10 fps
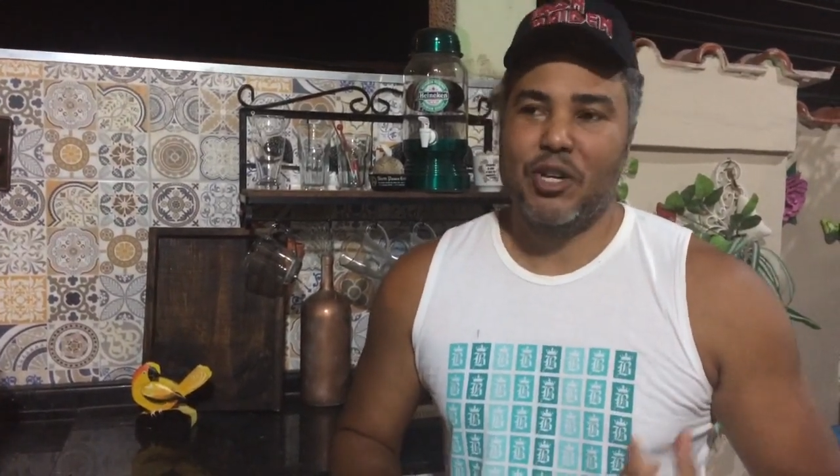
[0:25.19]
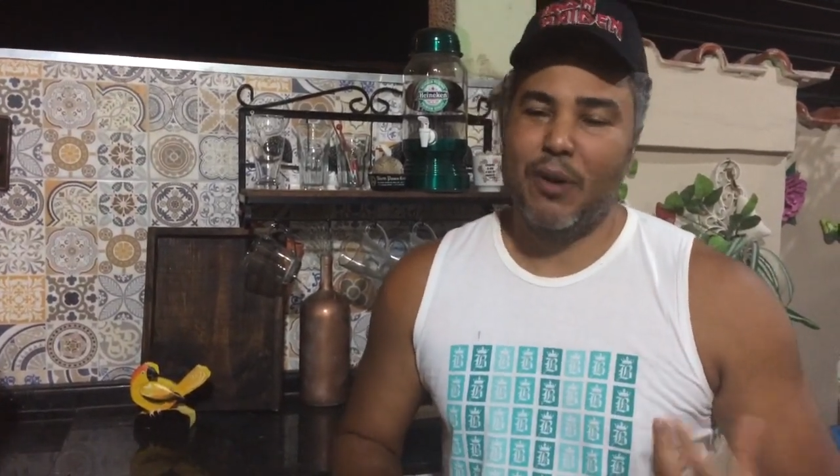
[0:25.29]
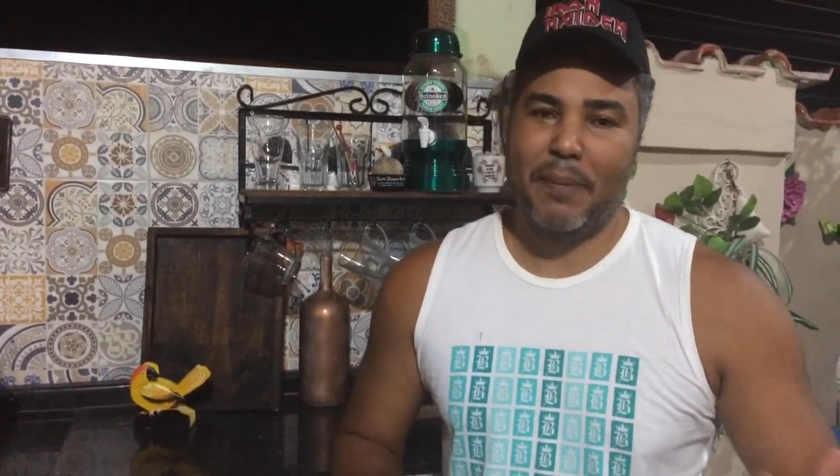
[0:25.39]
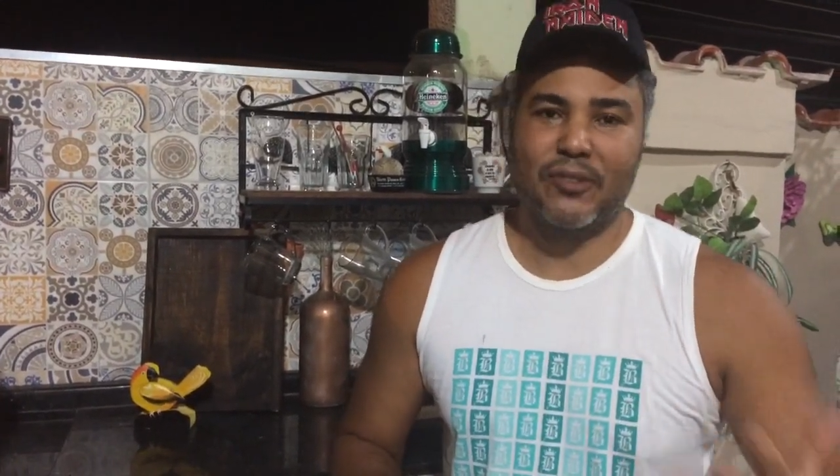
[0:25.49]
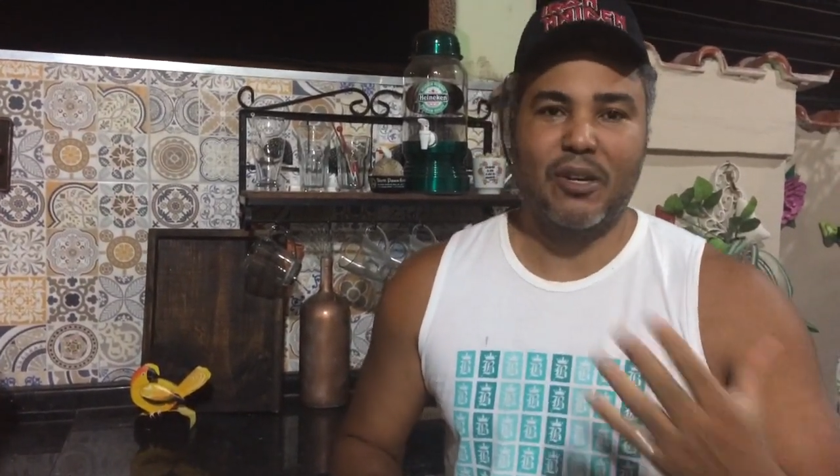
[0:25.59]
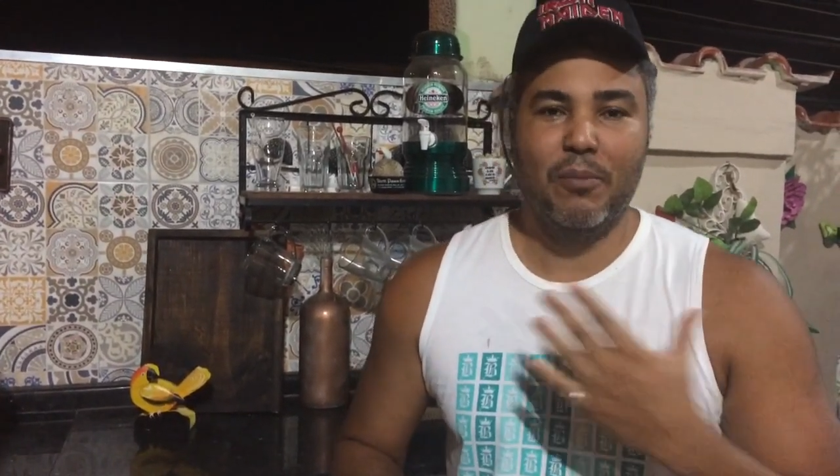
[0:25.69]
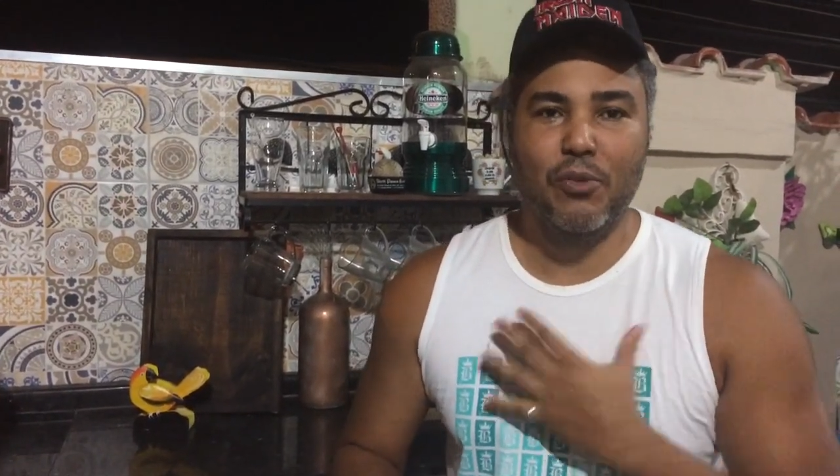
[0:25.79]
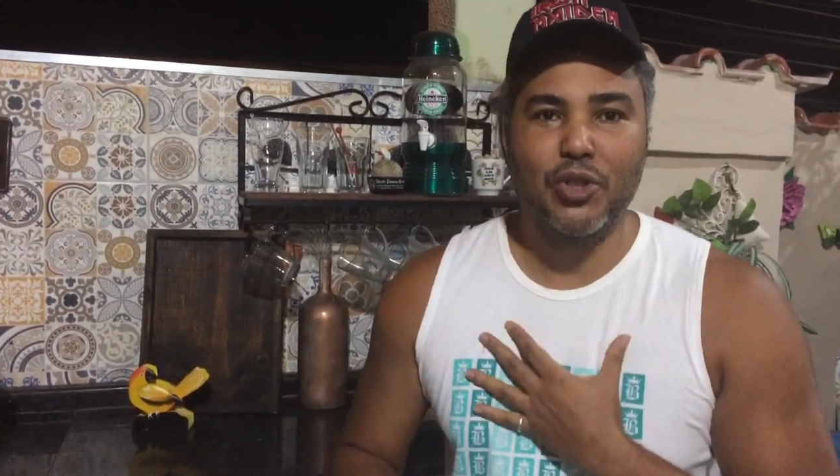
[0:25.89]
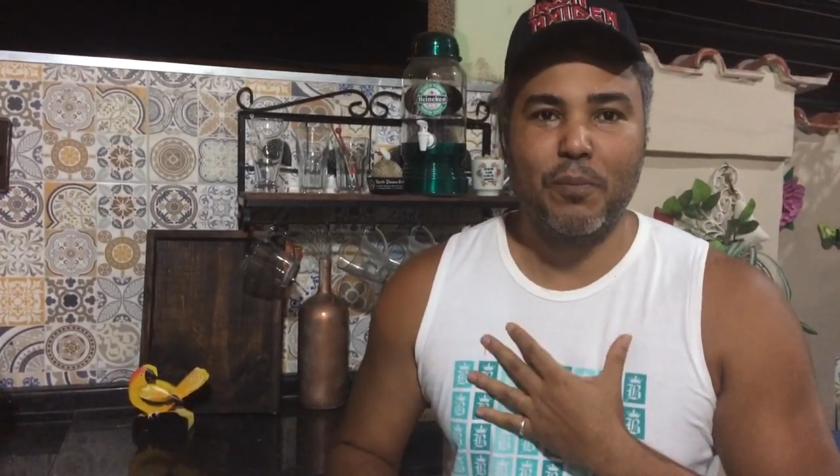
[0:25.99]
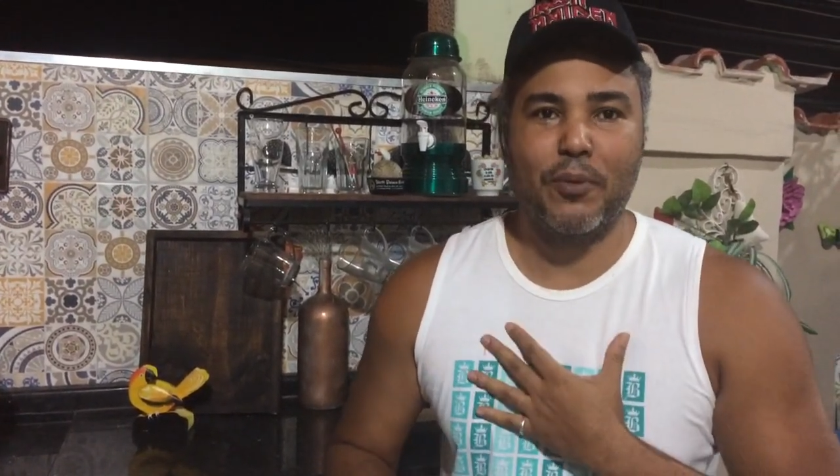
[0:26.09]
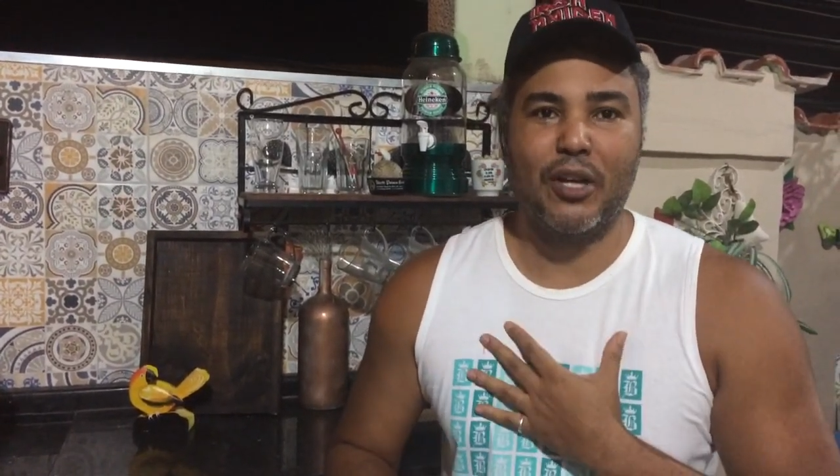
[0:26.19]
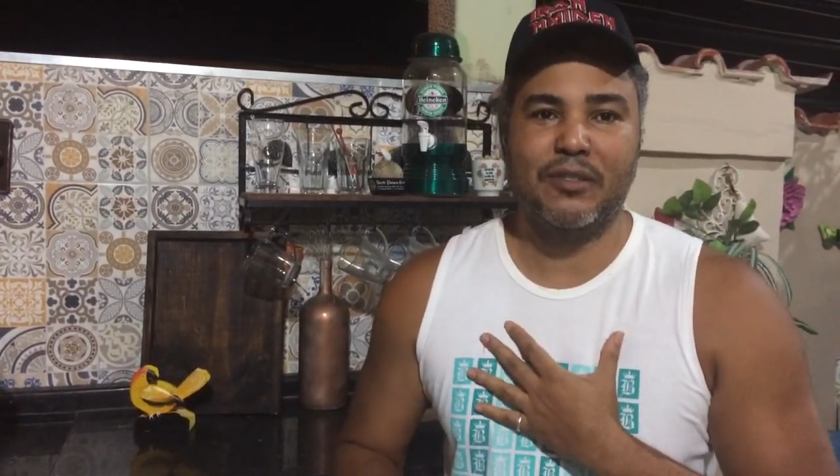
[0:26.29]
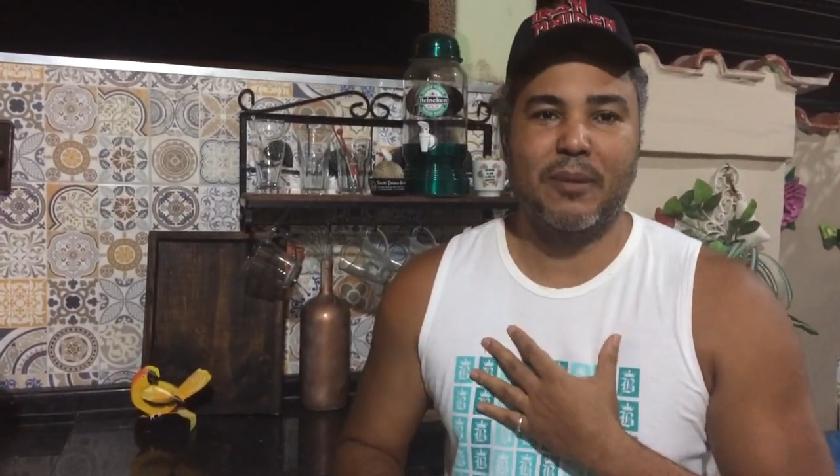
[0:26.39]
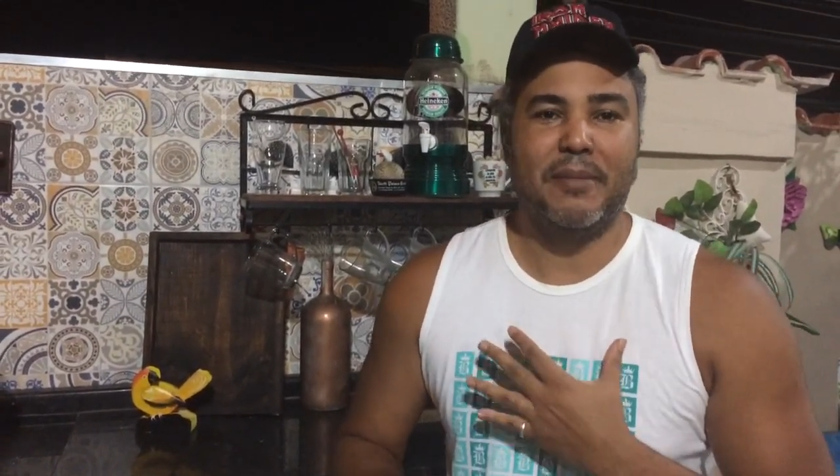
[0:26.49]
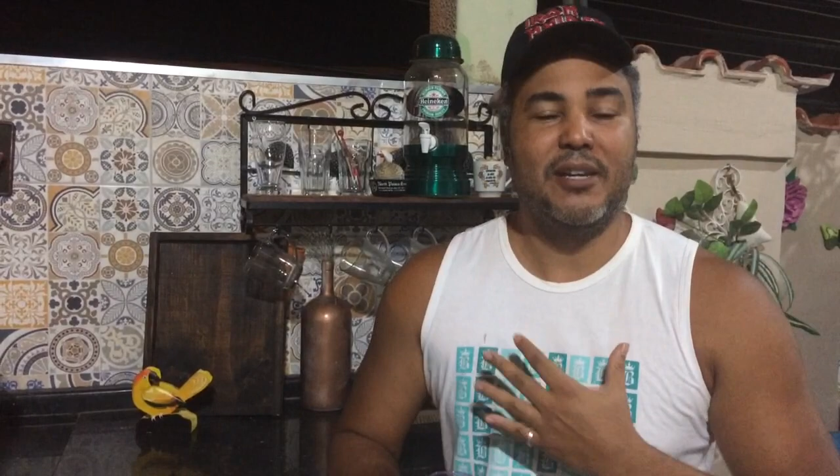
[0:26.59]
que uma pessoa muito
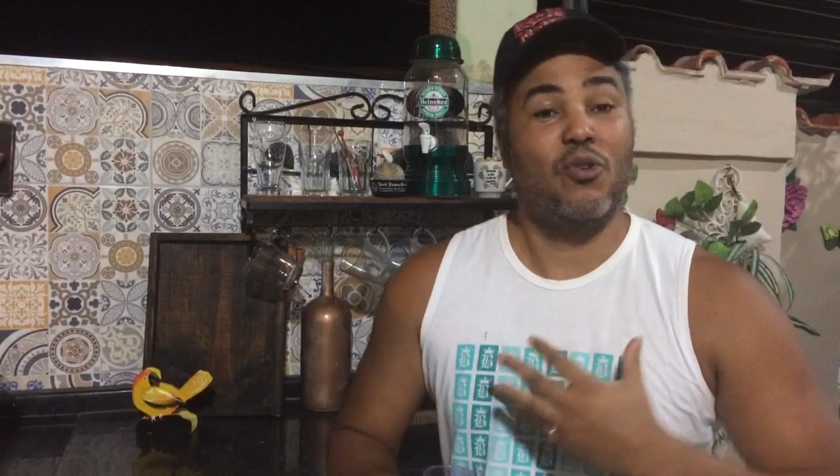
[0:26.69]
próxima a mim